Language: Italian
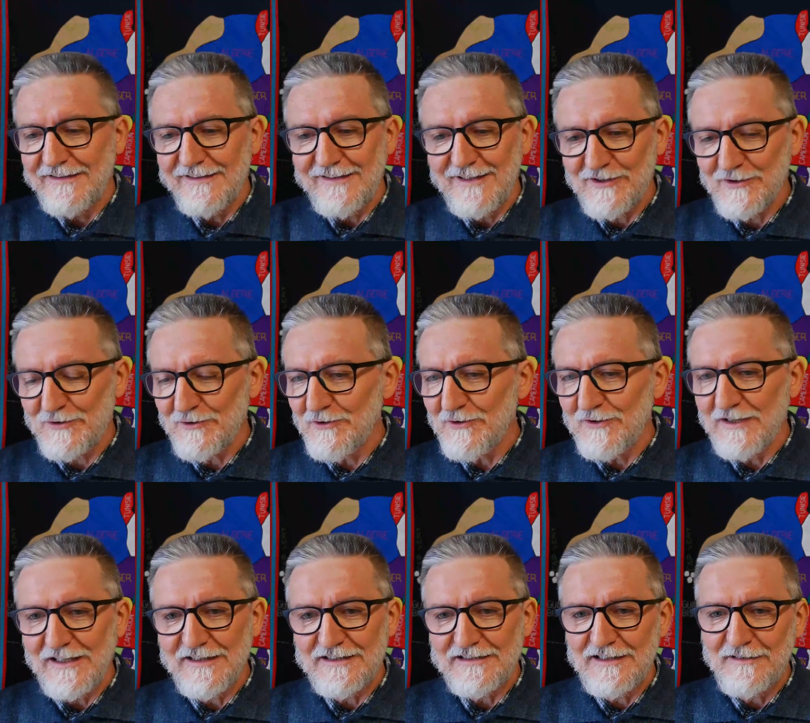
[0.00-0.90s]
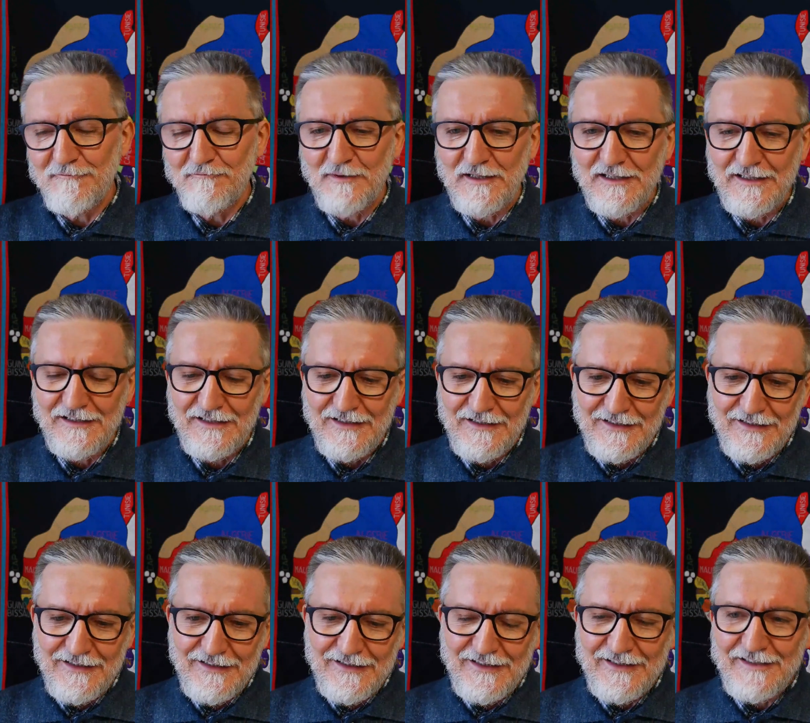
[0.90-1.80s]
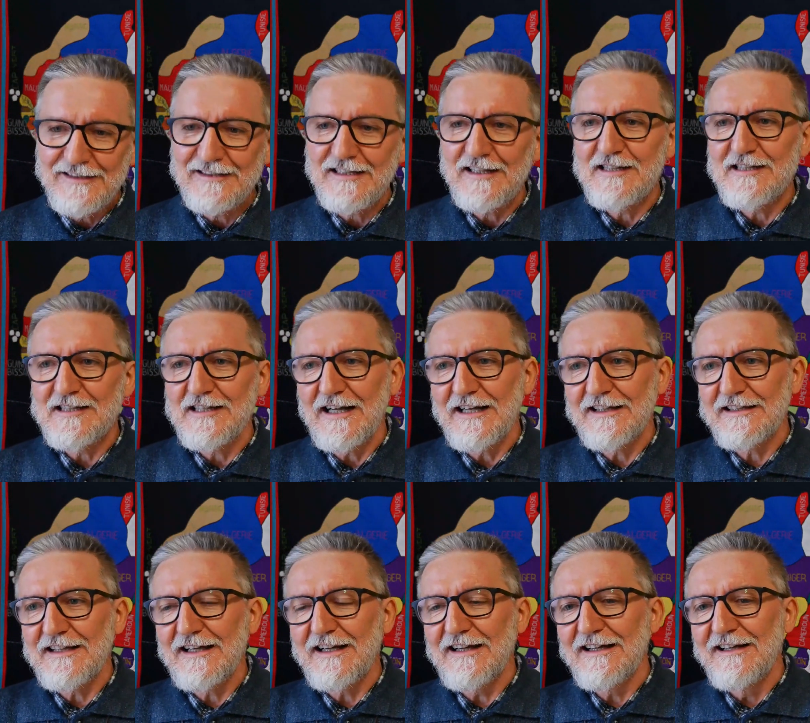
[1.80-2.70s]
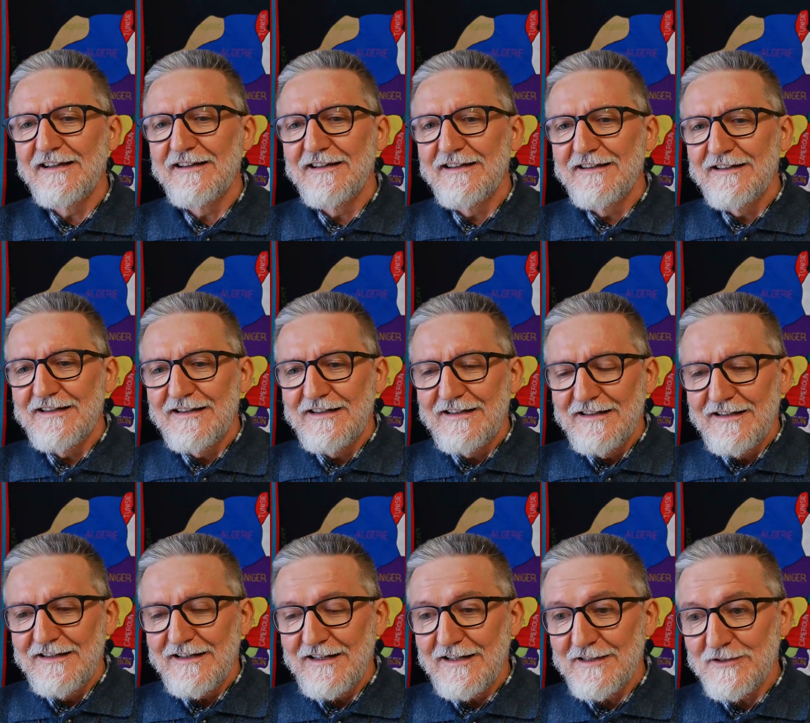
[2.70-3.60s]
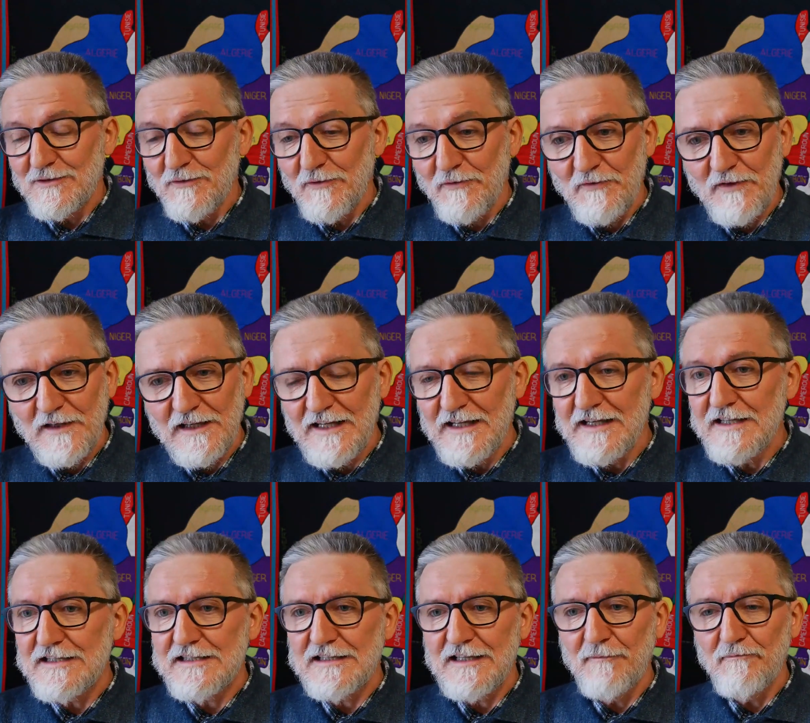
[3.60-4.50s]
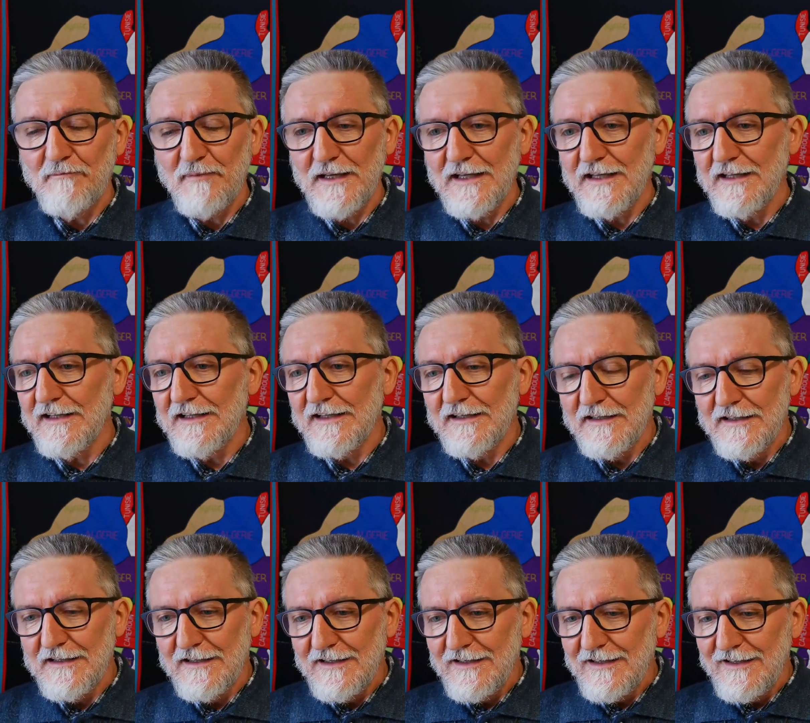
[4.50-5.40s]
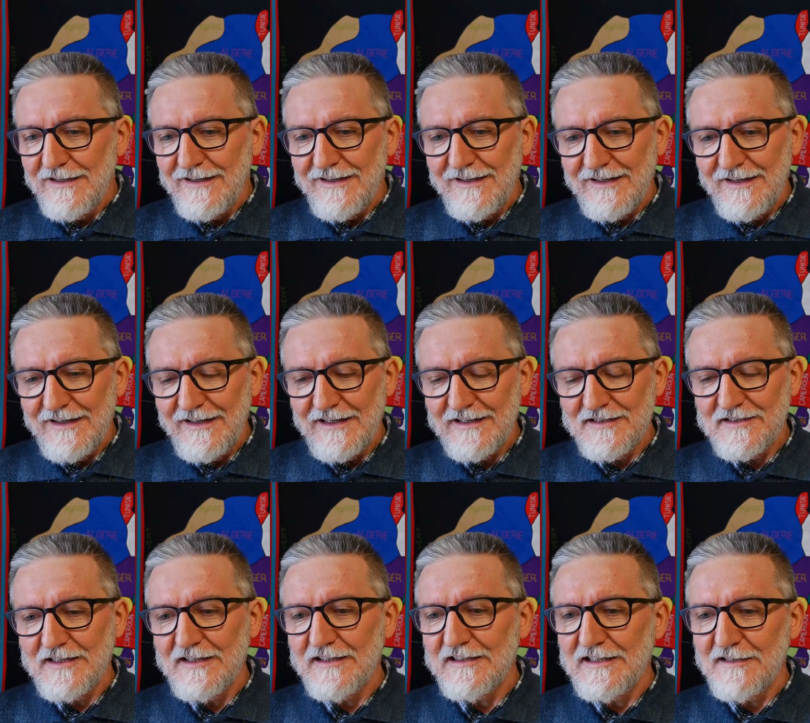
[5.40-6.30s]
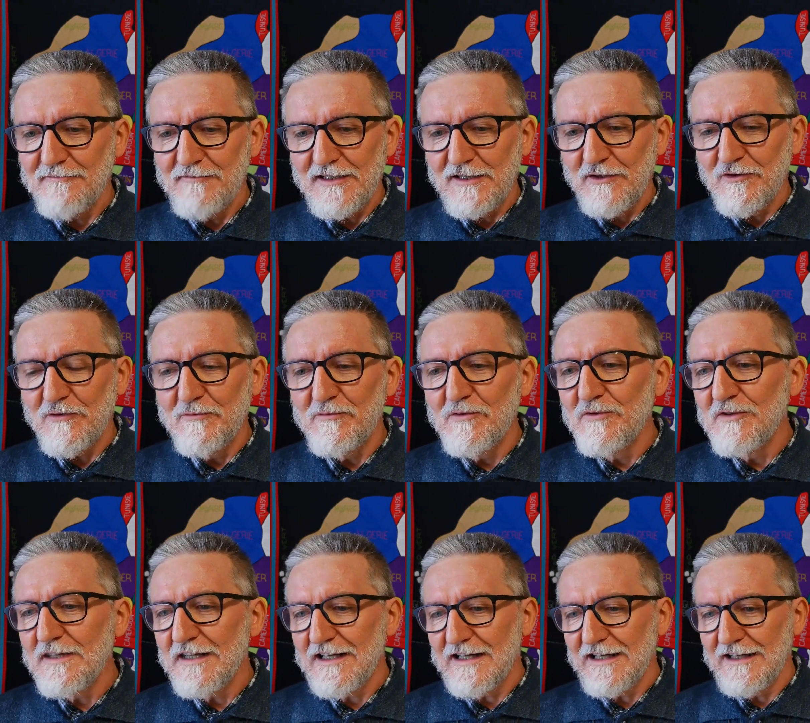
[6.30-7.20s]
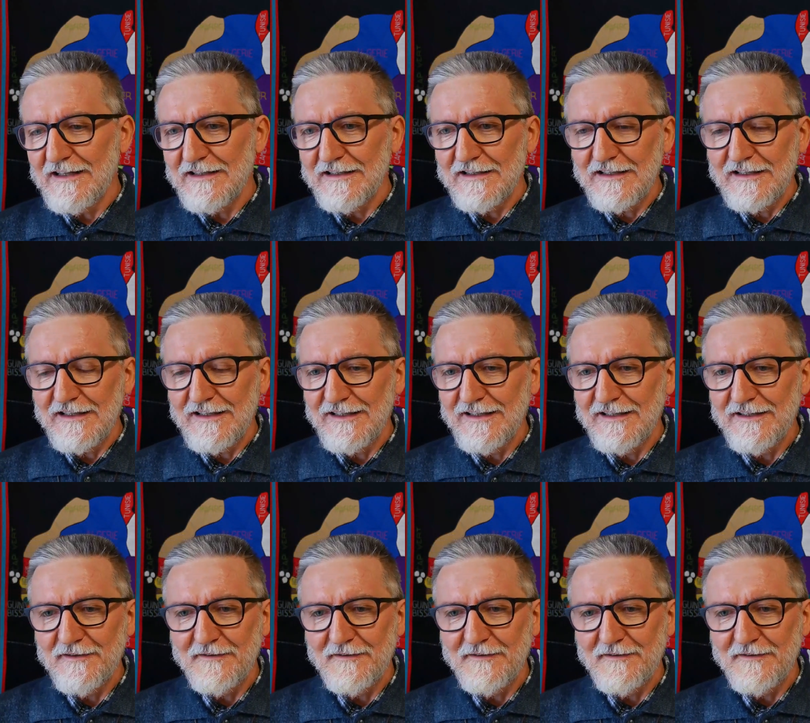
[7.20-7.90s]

da sola, è sempre intrecciata a sofferenza, a pene e la gente mi comunica anche